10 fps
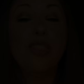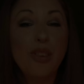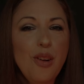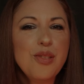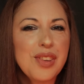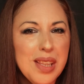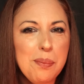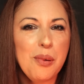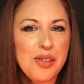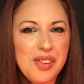y Dos
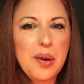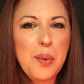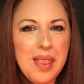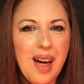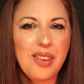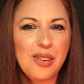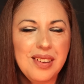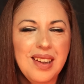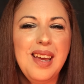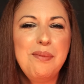tipos de cuidado
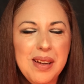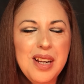en